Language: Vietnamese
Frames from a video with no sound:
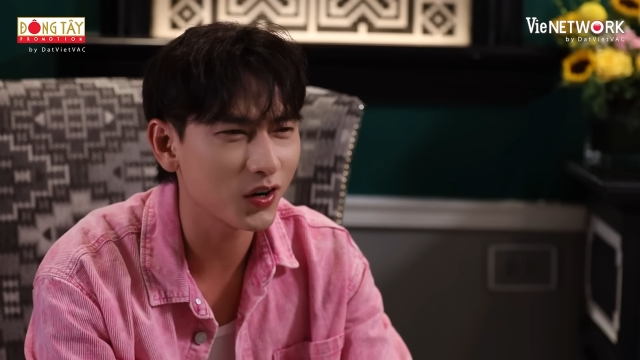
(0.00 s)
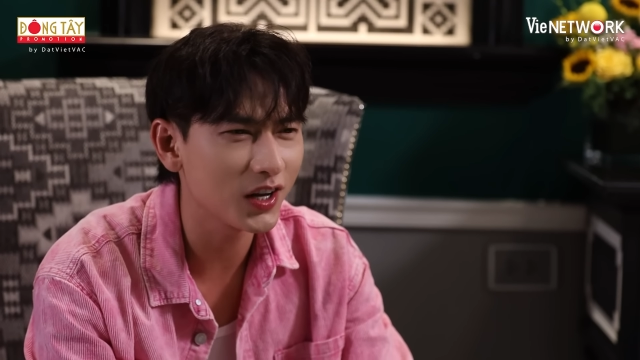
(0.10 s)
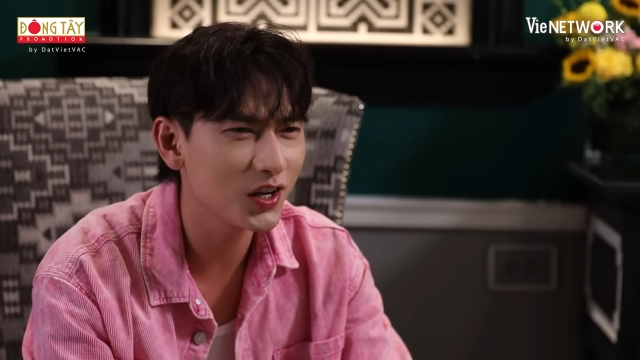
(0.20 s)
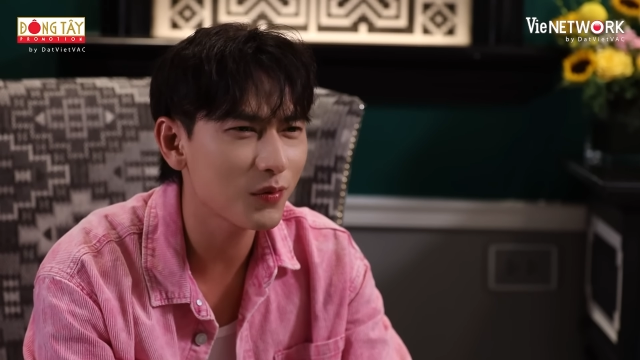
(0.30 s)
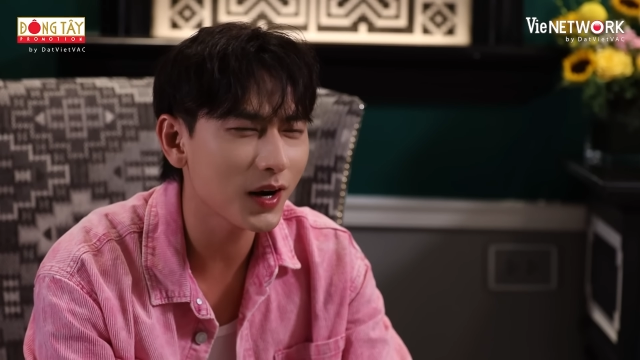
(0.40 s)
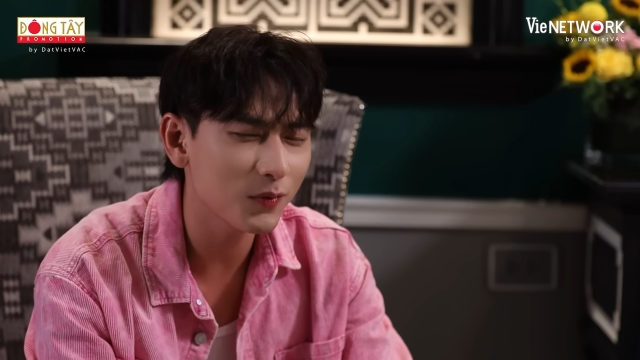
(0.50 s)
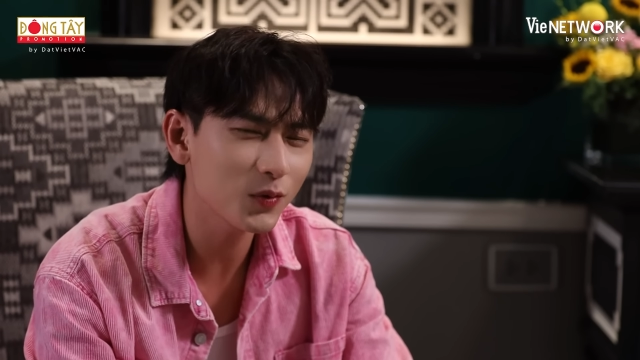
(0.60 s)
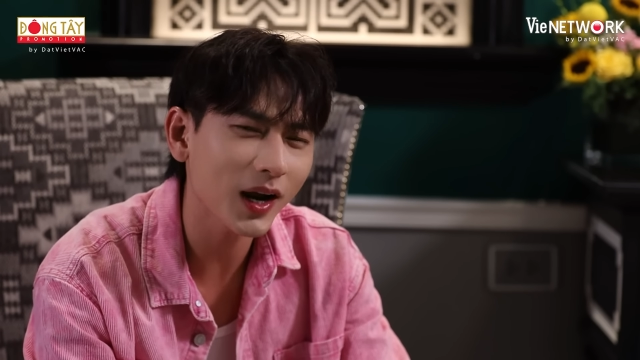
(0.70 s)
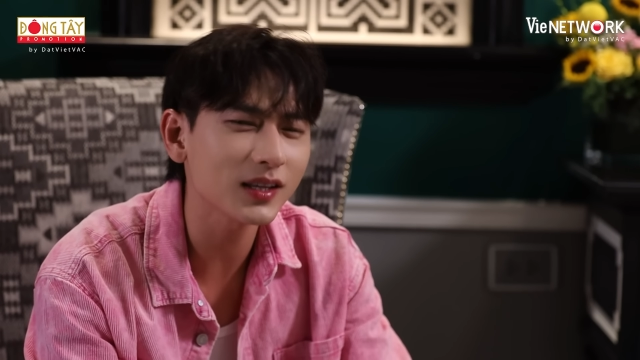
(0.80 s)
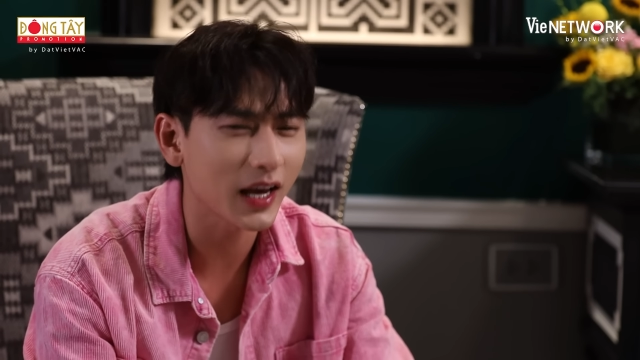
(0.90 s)
rồi Lê Dương Bảo Lâm
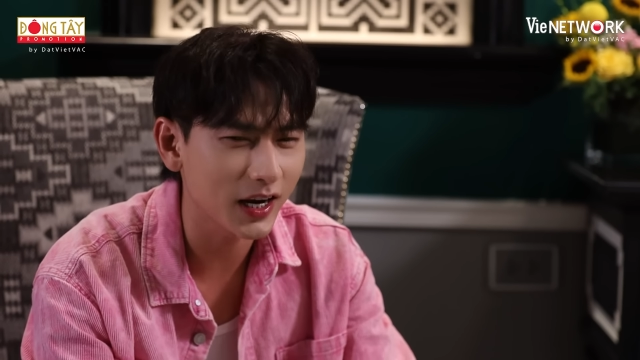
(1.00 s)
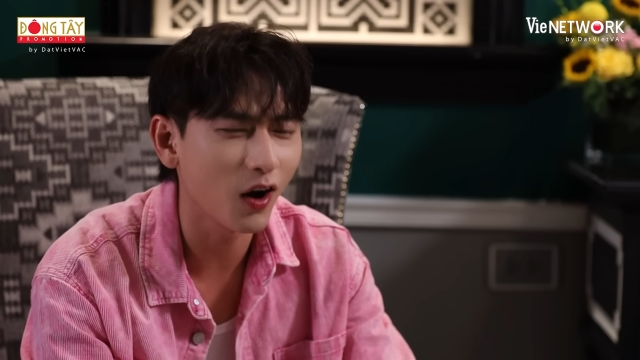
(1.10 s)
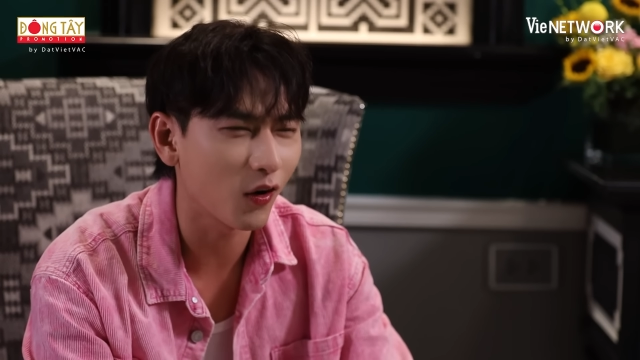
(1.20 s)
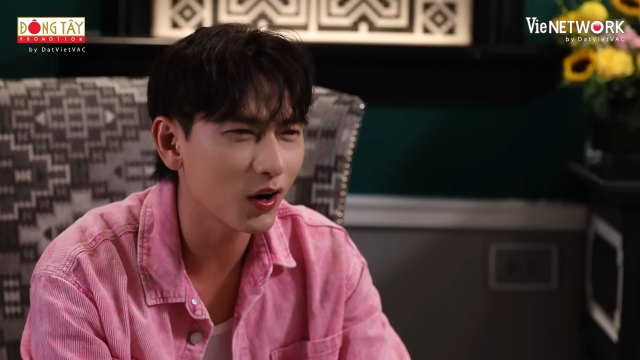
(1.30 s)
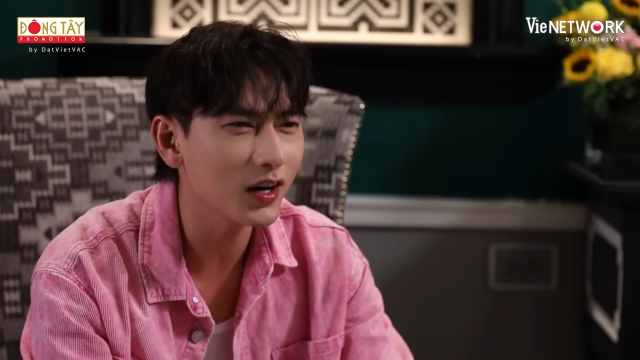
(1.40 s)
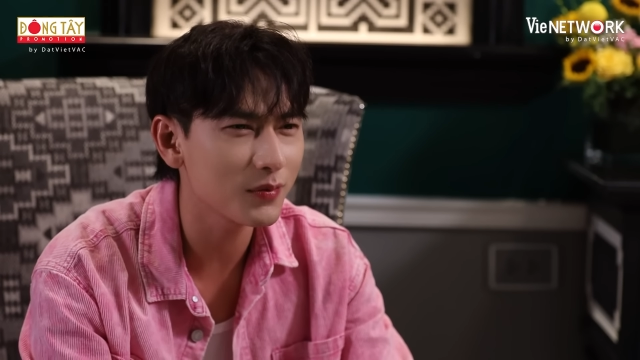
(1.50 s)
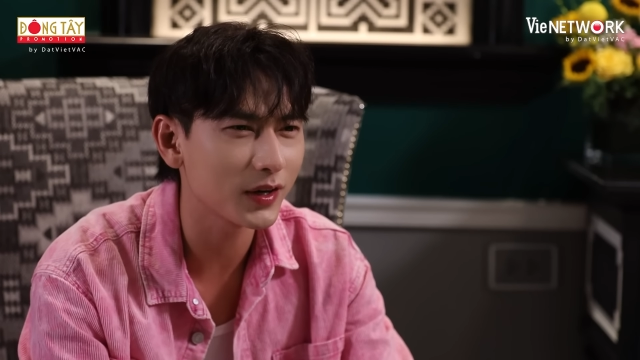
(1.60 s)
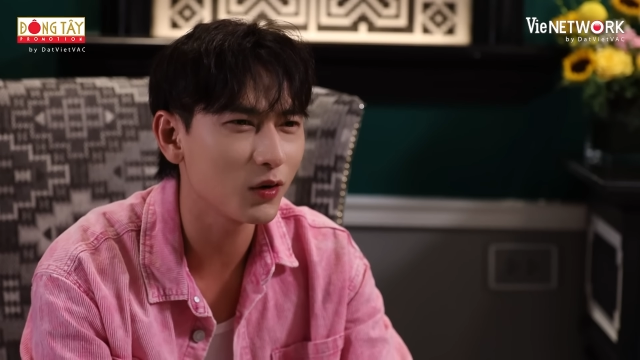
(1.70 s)
cũng ganh tị đồ đó thì mình